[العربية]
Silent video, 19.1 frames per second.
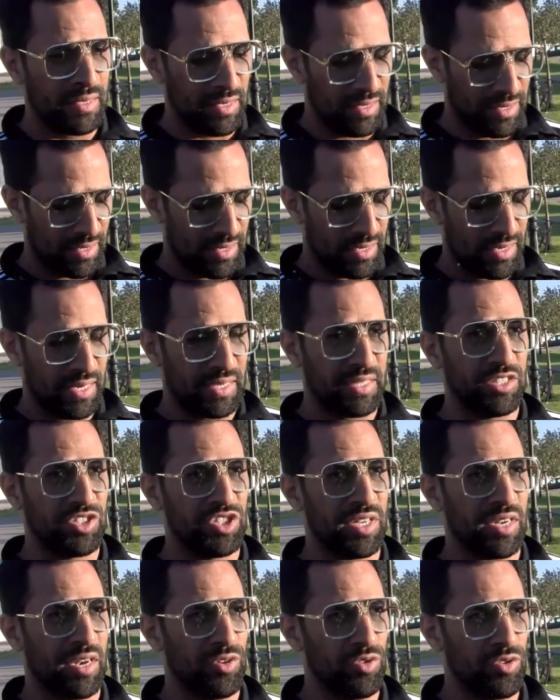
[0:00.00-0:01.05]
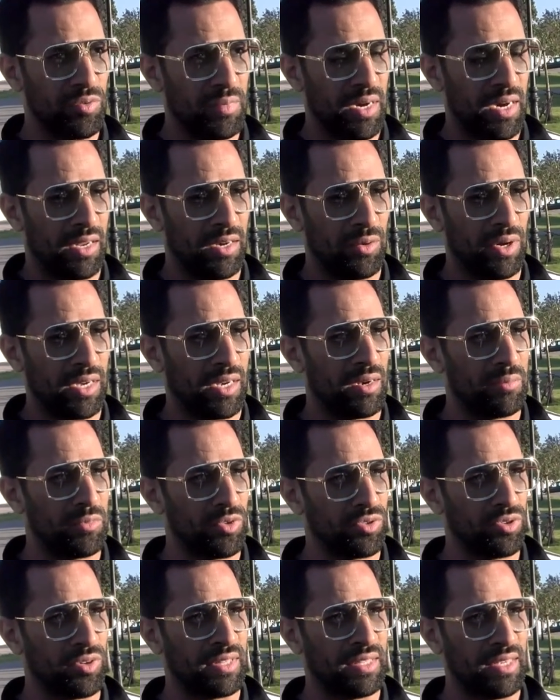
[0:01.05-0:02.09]
أه انا جيت اليوم على واحد
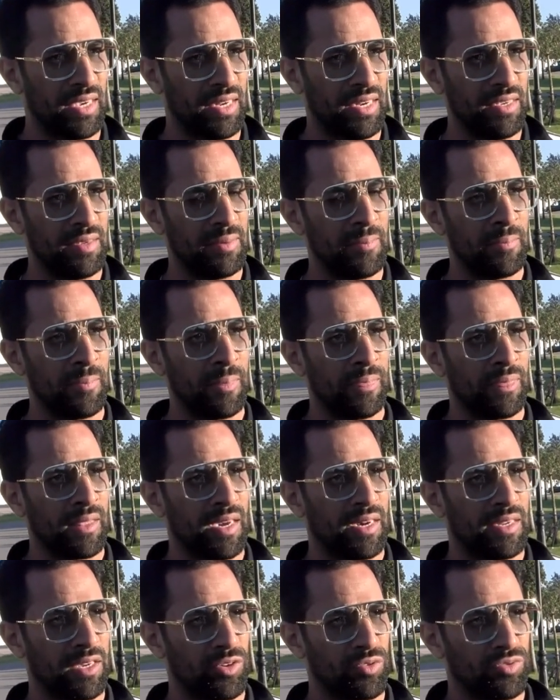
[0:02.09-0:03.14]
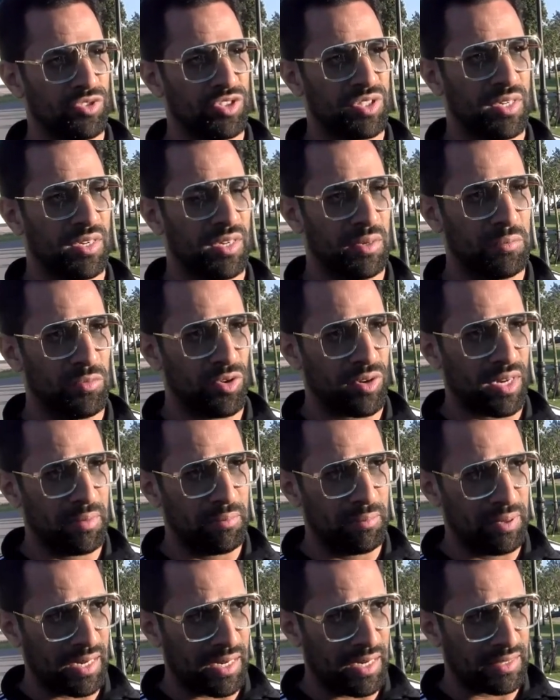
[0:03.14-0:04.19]
الموضوع ديالي انا كنت
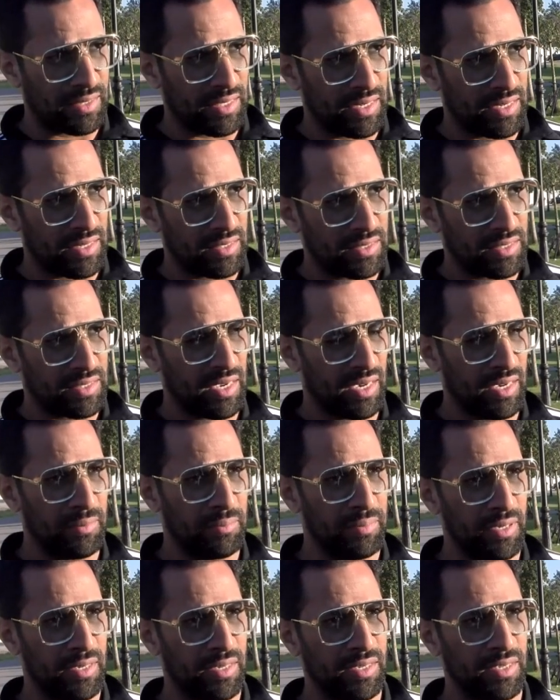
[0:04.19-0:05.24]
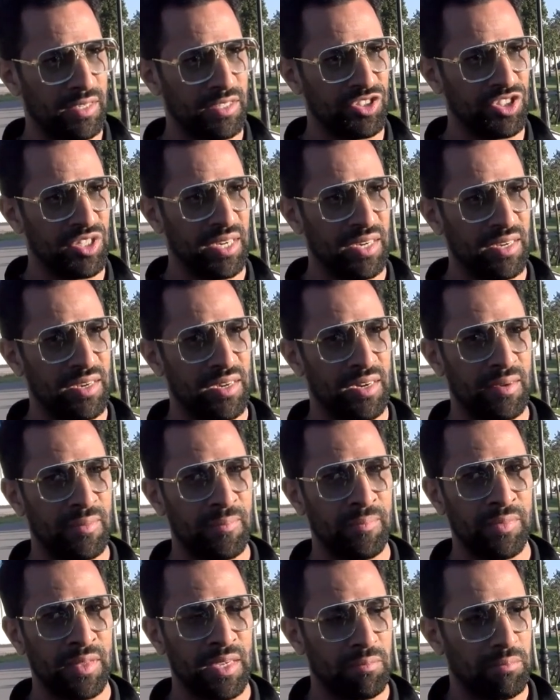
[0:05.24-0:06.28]
مقيم بقطر صاحب آه، شركه
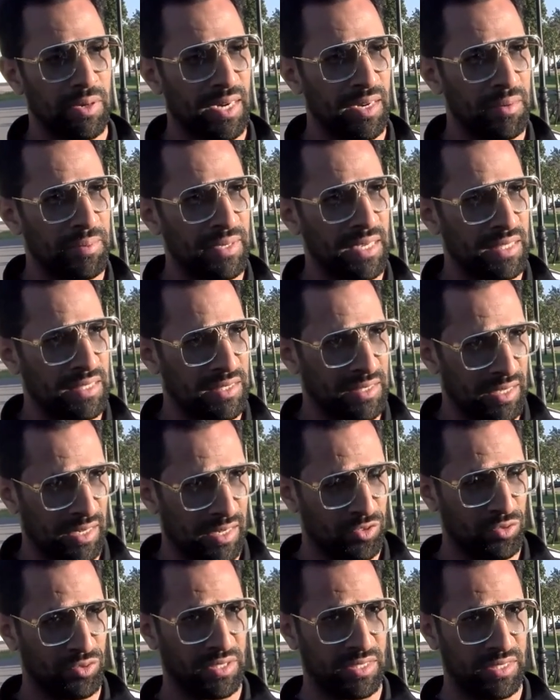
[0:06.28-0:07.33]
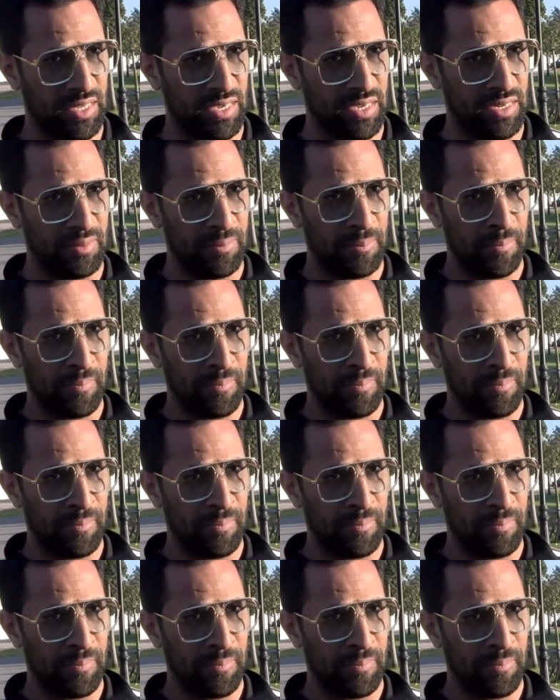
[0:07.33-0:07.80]
مغربيه للاستيراد والتصدير